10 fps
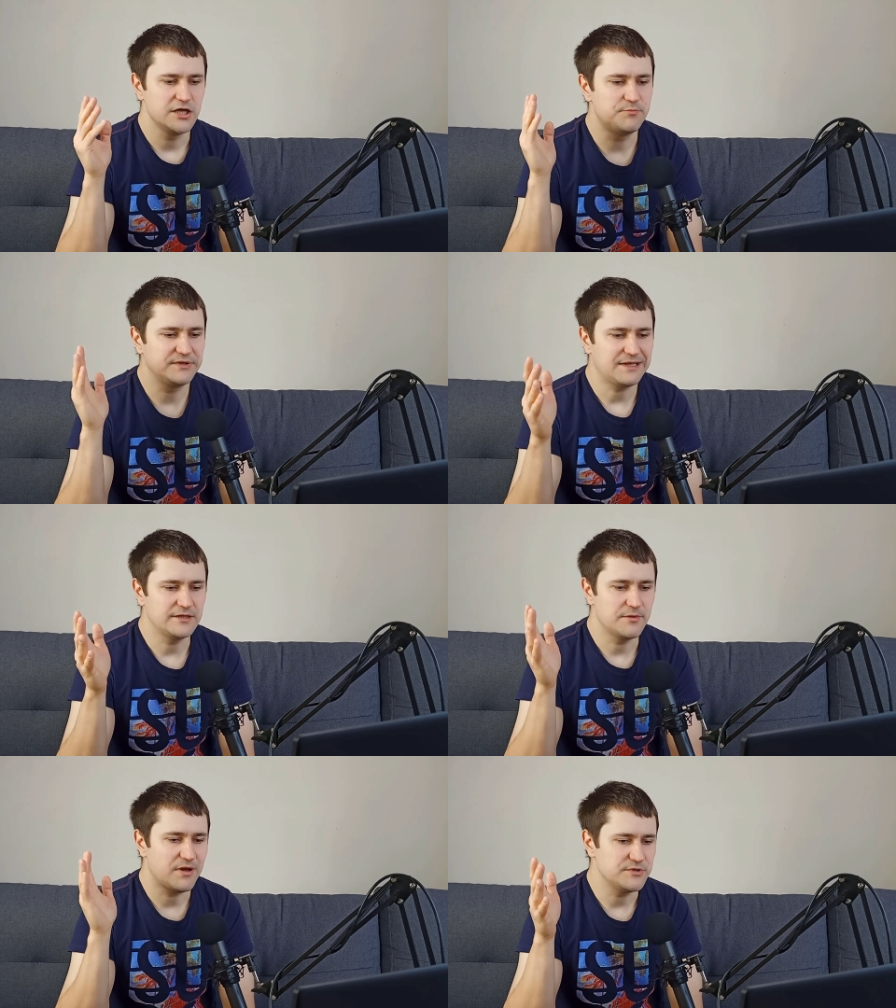I
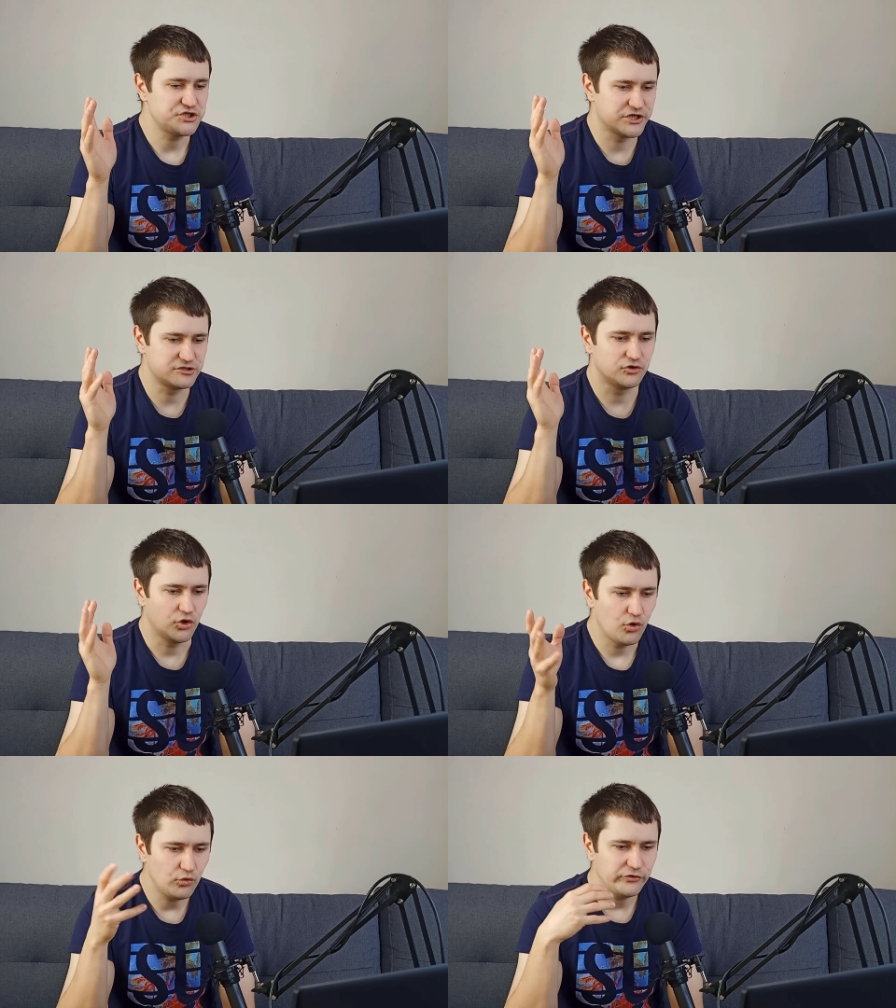pytanie mam jeszcze co
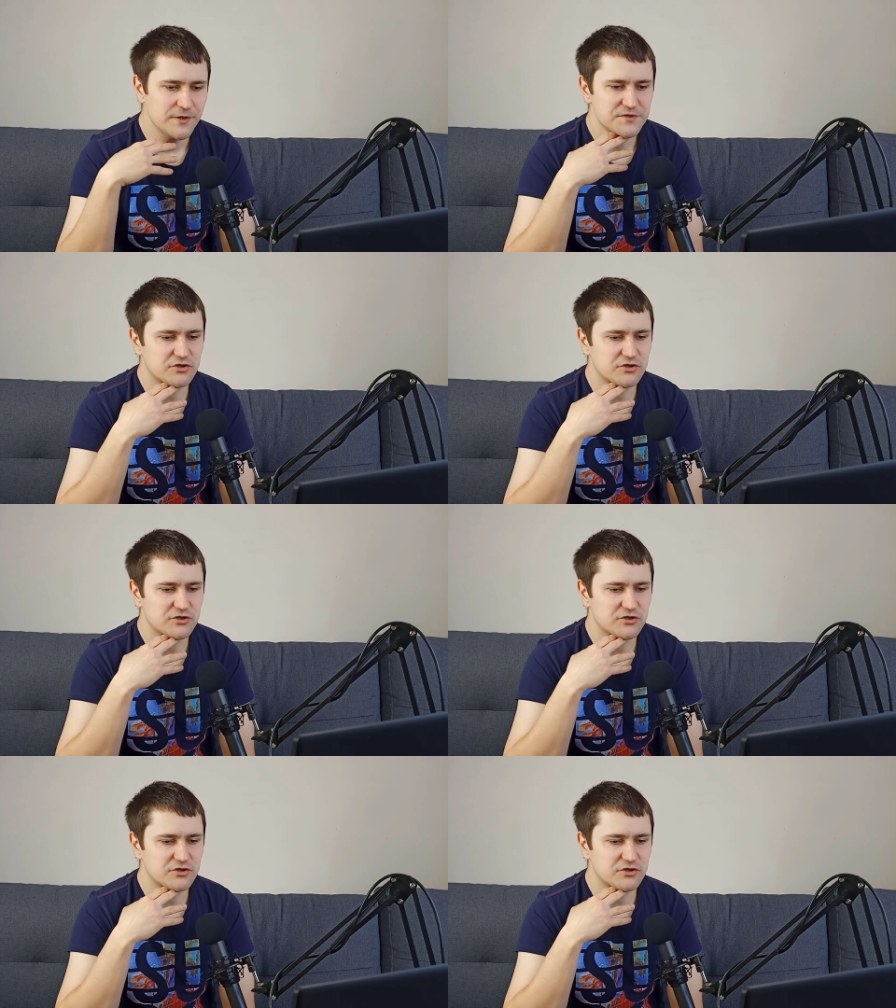do nut.